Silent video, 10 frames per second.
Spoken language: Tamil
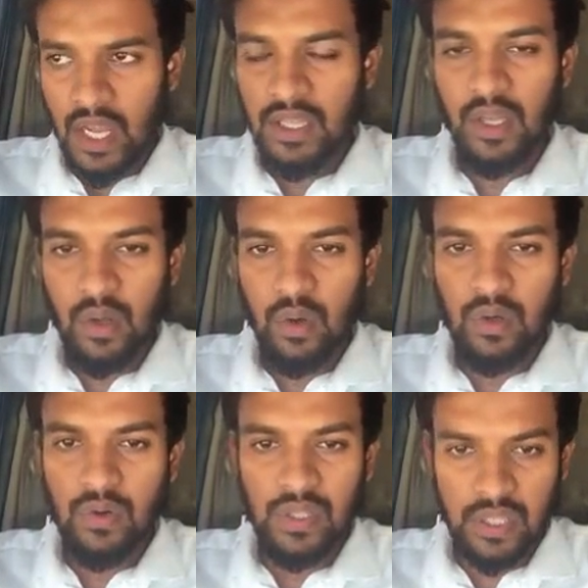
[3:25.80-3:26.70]
அந்த
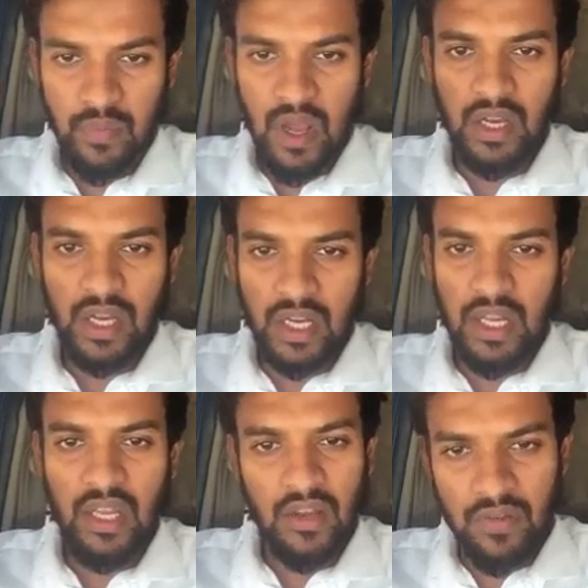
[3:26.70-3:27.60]
அளவுக்கு வந்து
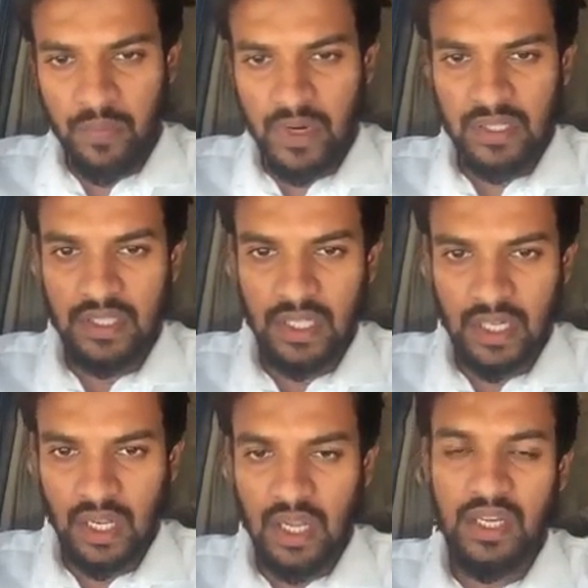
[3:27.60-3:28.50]
மார்க்கெட்டில் விற்பனை
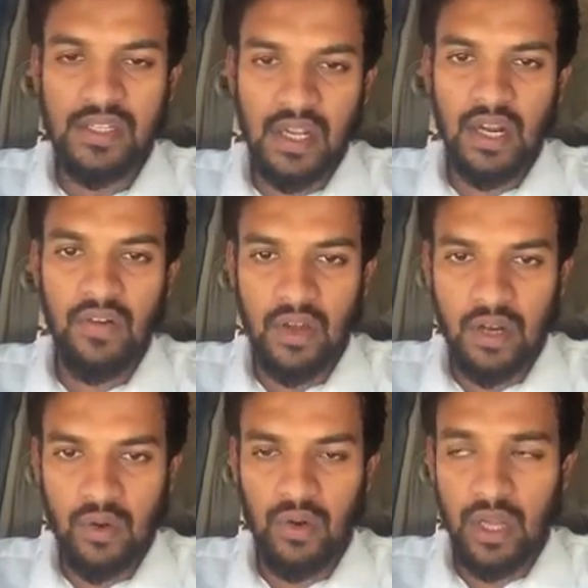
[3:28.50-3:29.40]
செஞ்சுக்கிட்டு இருக்காங்க இன்ஷால்லாம்
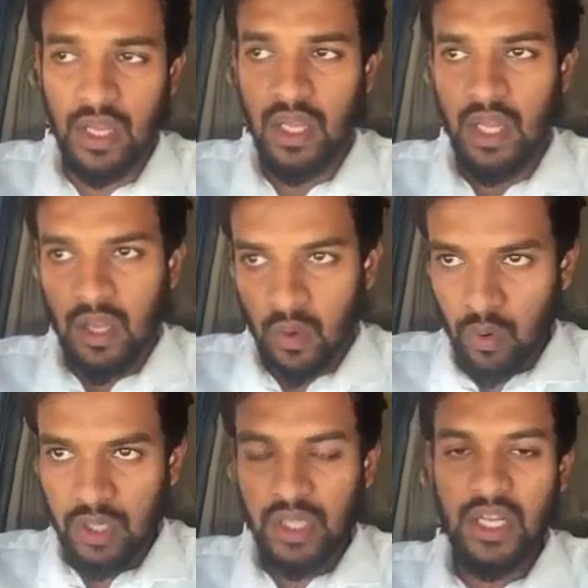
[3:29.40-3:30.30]
வர்றவங்க
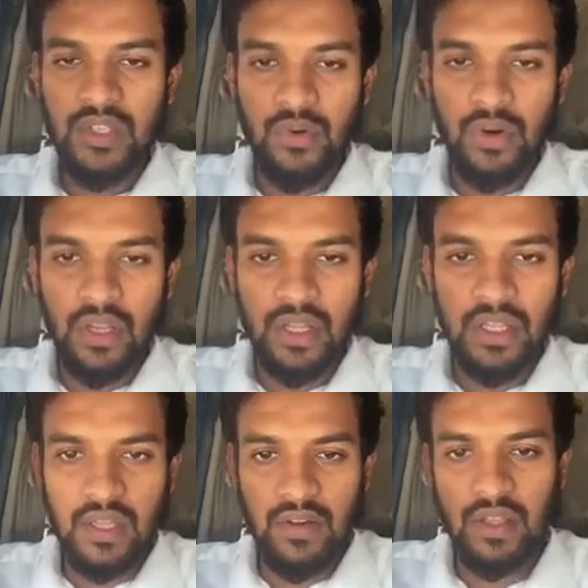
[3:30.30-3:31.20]
உங்களுக்கு தெரிஞ்சவங்களுக்கு
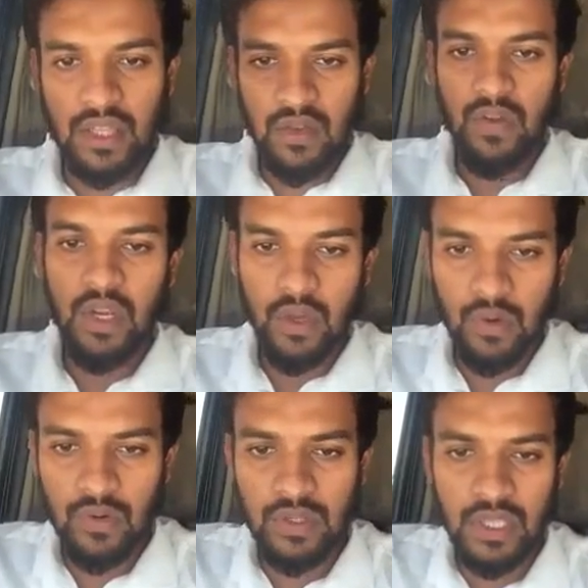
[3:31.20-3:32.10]
இந்த இந்த
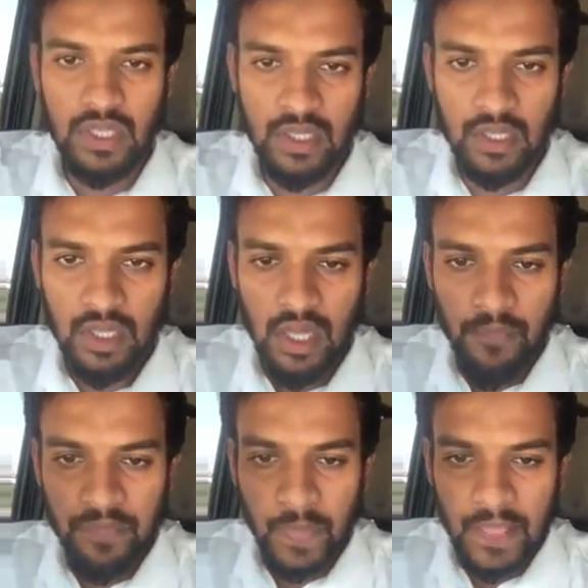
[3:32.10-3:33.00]
வீடியோவை வந்து
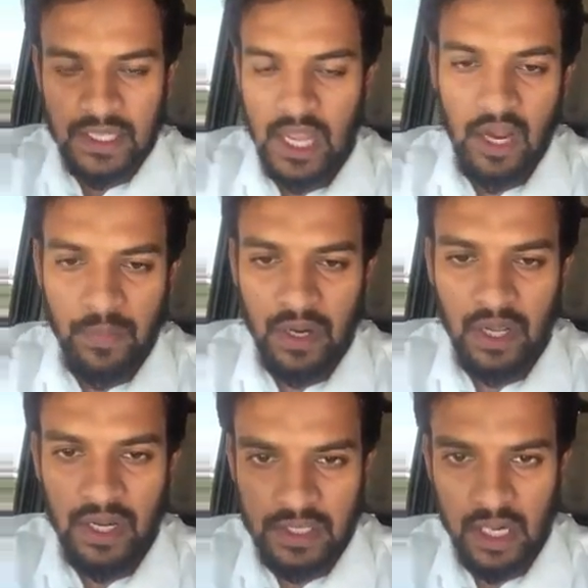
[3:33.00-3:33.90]
ஷேர்
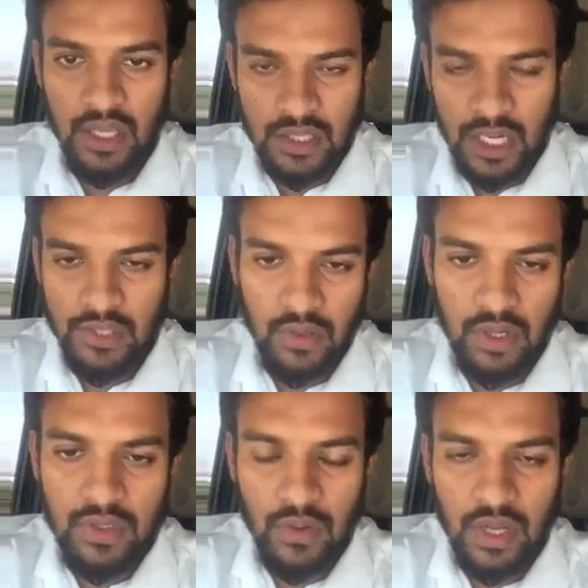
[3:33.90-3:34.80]
பண்ணுங்கள் இன்ஷால்லா
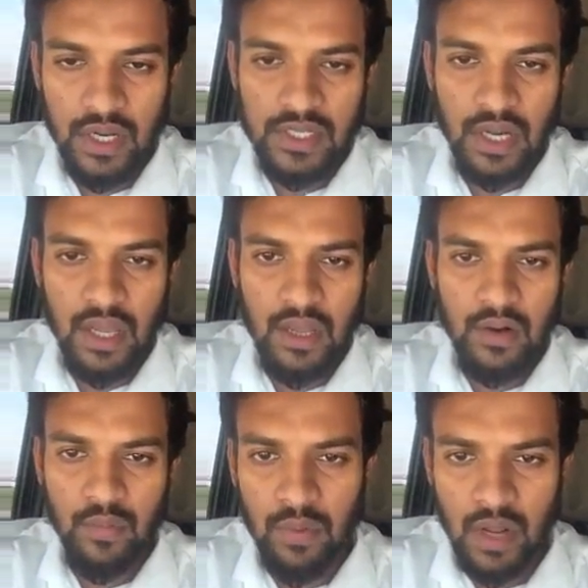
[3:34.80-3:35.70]
தெரிஞ்சவங்களுக்கு சொல்லுங்கள் இன்ஷால்லா
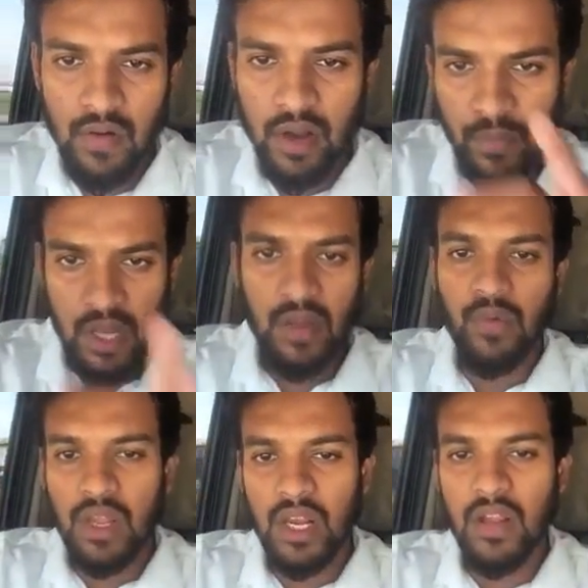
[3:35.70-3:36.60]
ரொம்ப கவனமான
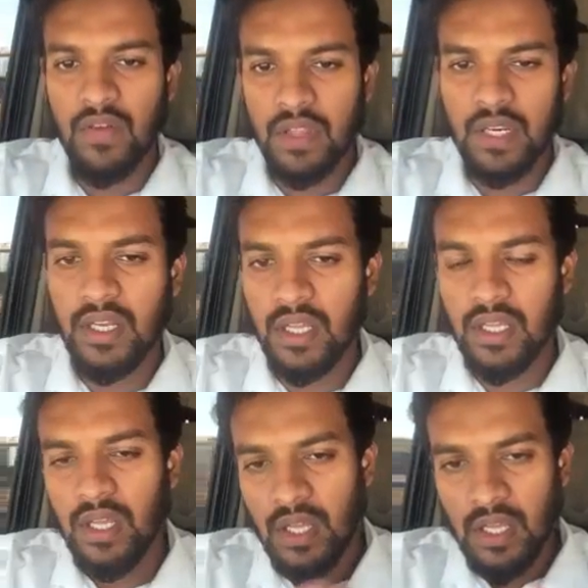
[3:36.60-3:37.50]
முறையில் வந்துட்டு
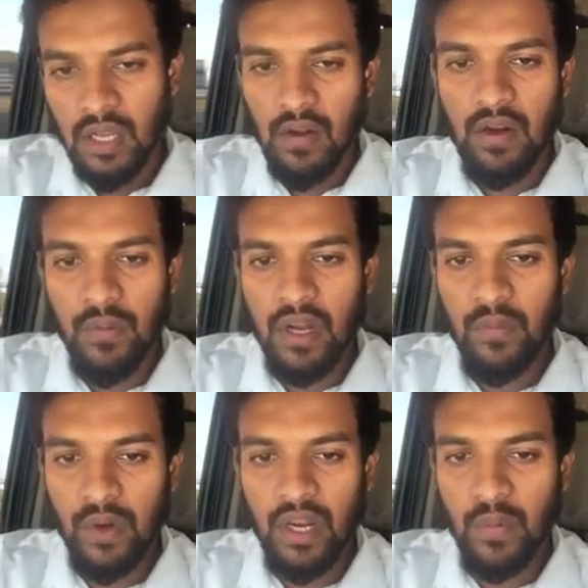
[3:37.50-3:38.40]
கவனமான
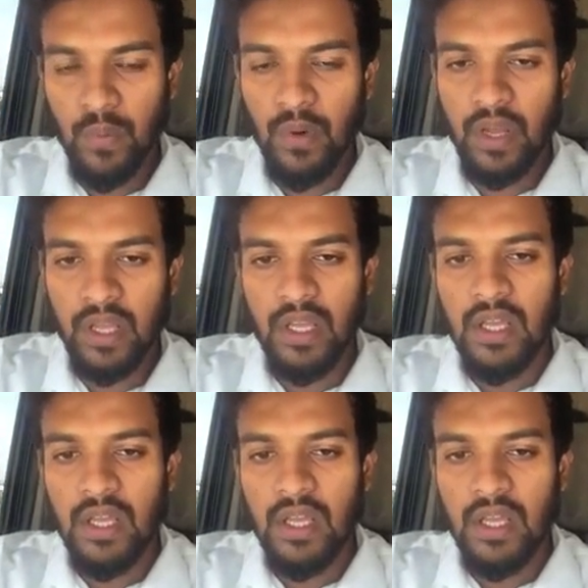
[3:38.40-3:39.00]
முறையில் போங்க